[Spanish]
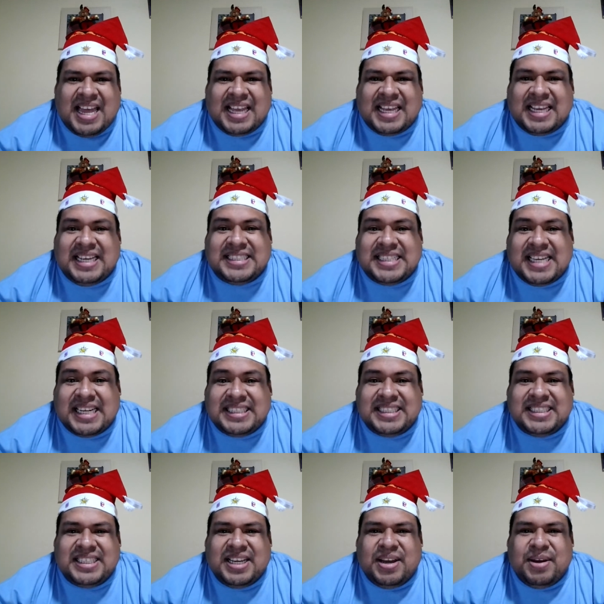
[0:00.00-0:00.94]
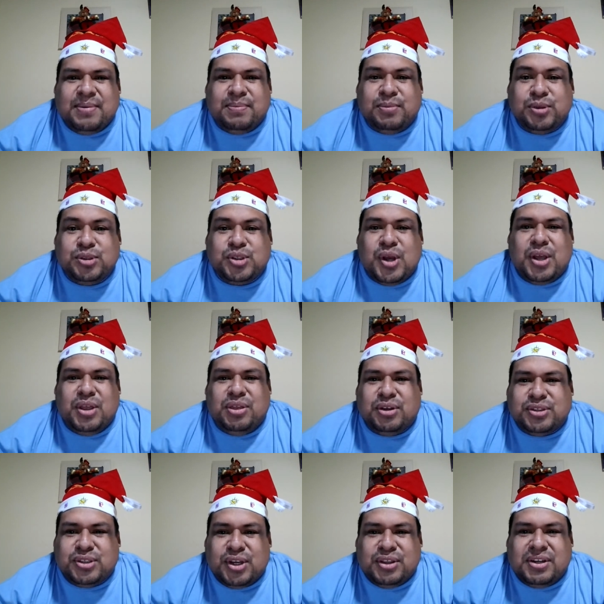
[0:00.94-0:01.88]
Quizás muchos de
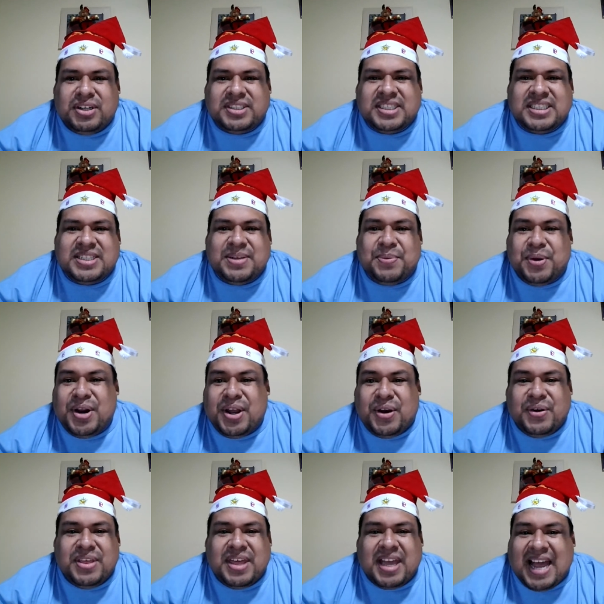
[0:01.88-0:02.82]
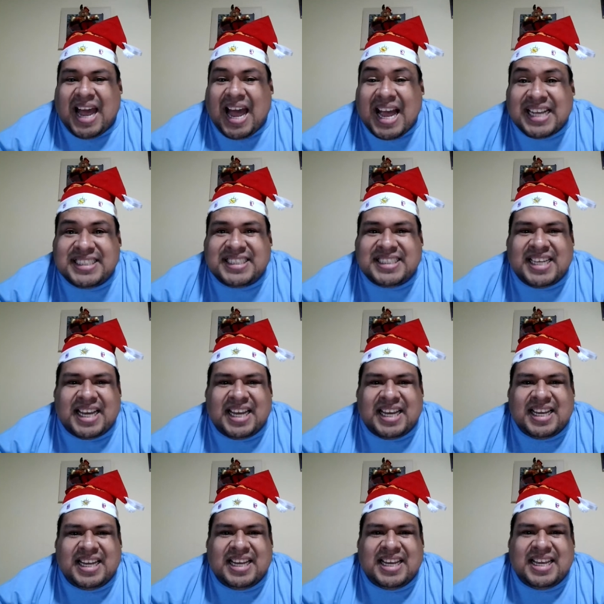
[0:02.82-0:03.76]
nosotros estemos lejos de
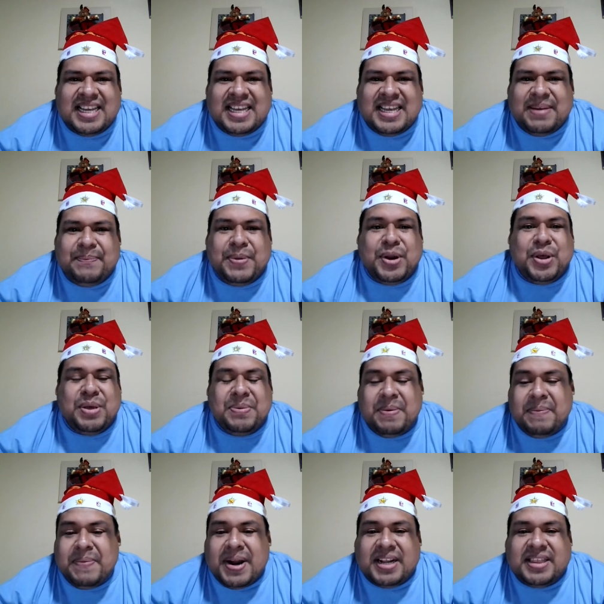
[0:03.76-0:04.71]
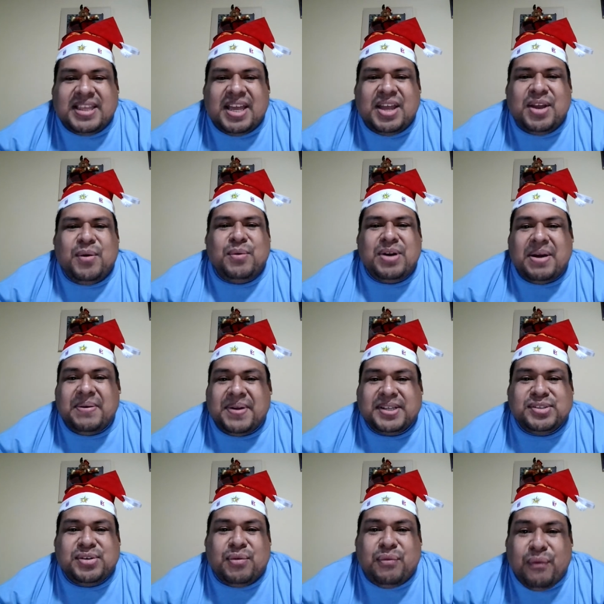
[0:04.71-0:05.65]
casa, pero de mi parte un
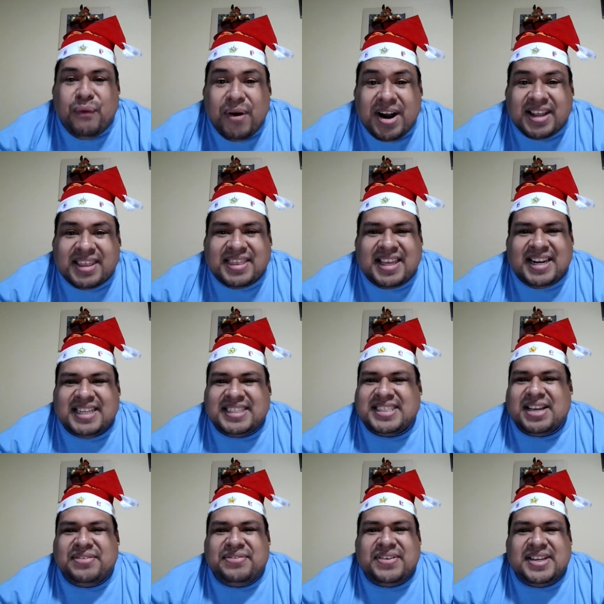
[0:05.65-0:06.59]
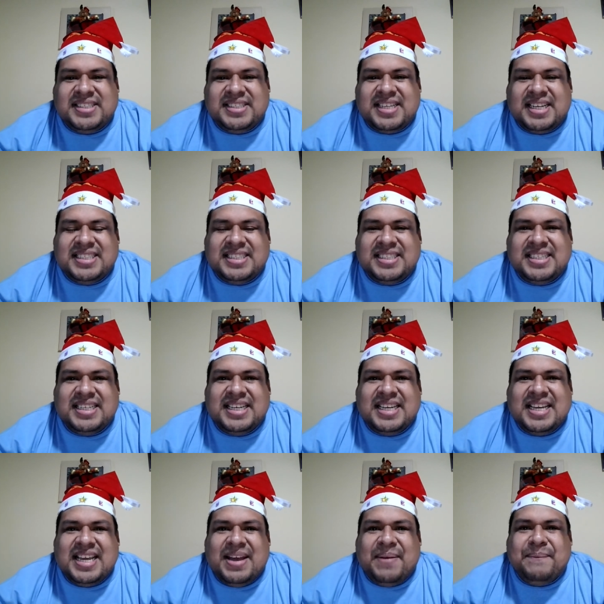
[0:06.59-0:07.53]
abrazo fuerte en esas fechas
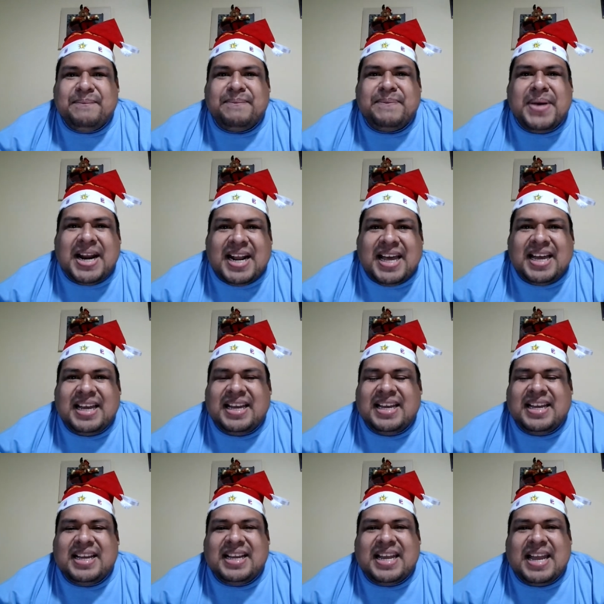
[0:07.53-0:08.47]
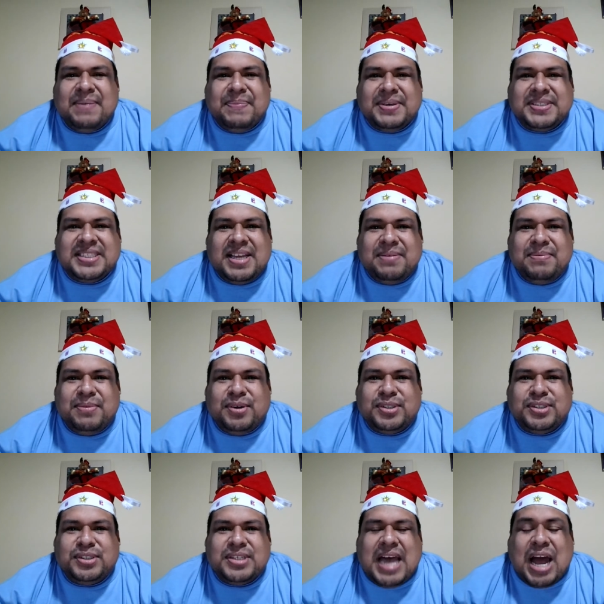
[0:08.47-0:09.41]
para que
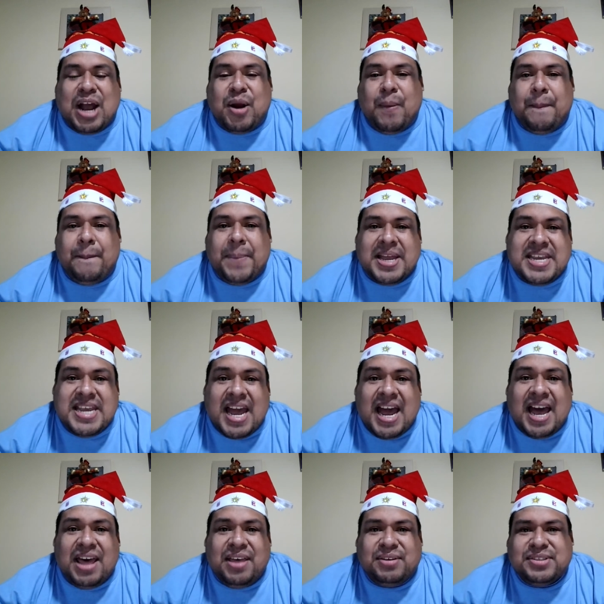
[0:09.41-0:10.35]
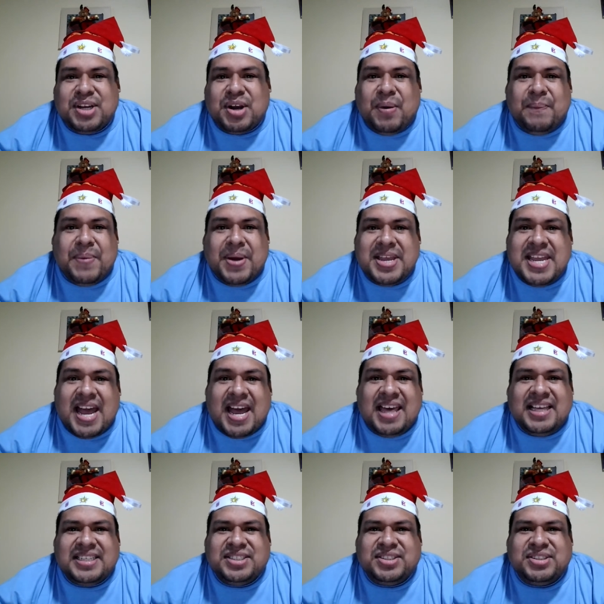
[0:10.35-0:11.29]
pasemos acompañados,
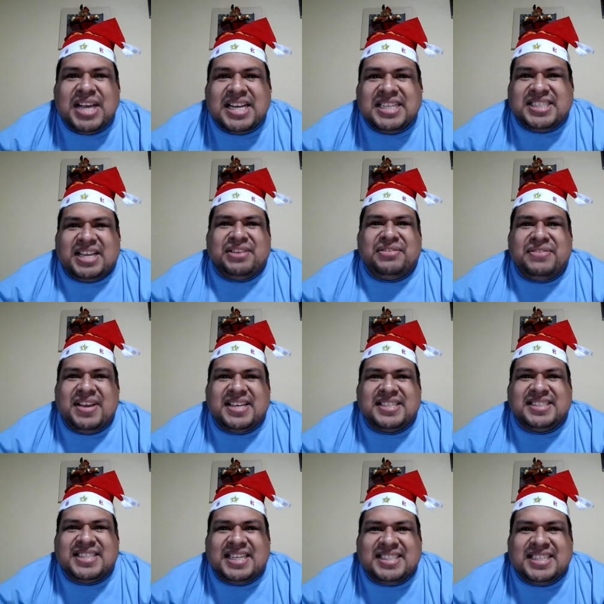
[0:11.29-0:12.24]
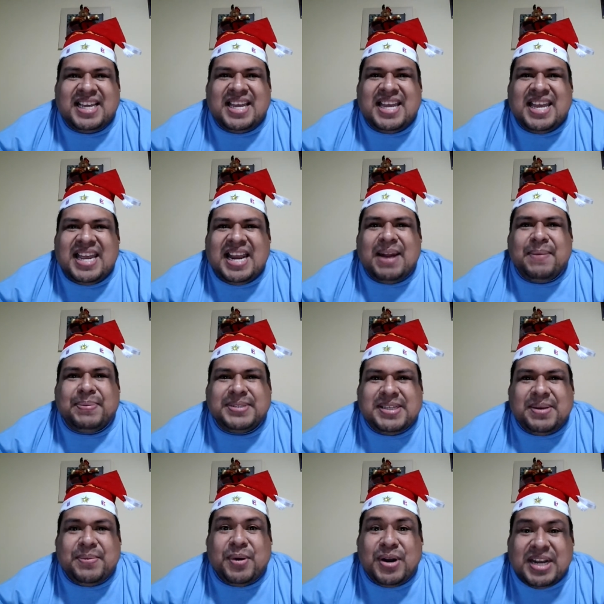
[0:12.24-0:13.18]
acompañadas estas fiestas y la
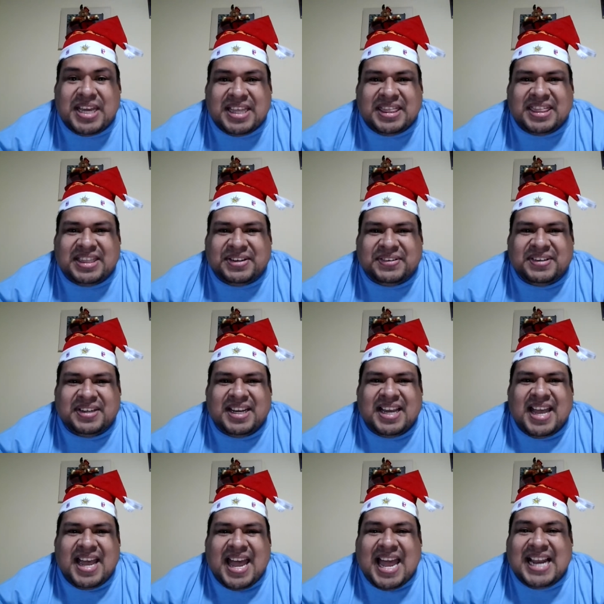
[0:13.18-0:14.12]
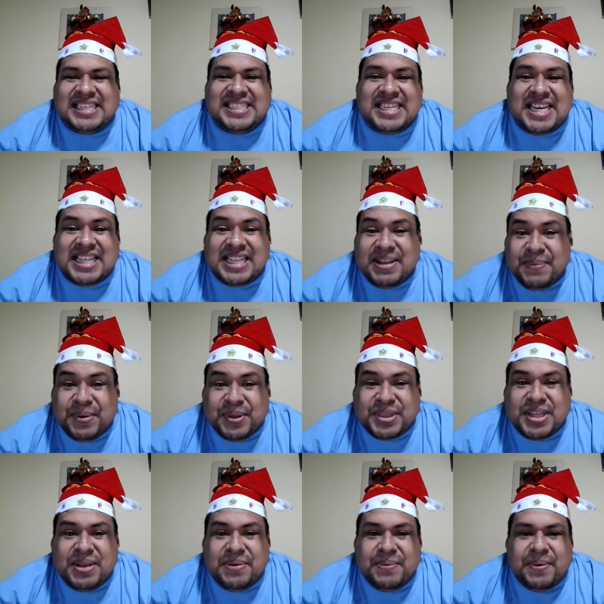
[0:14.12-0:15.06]
pasemos lindo. El siguiente
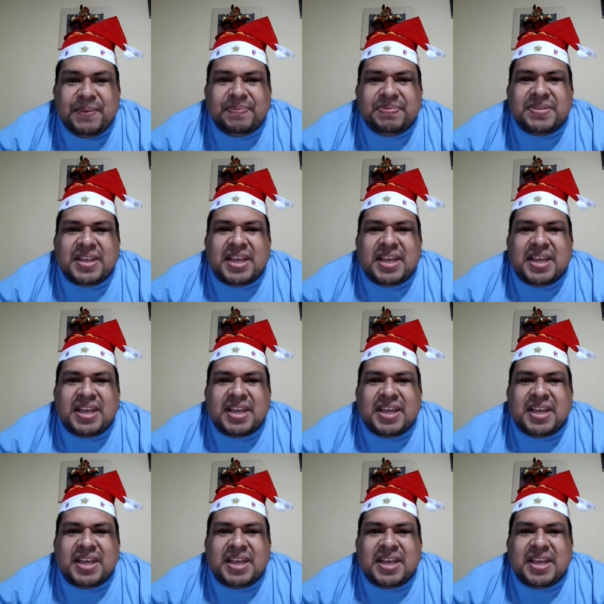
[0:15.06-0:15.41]
motivo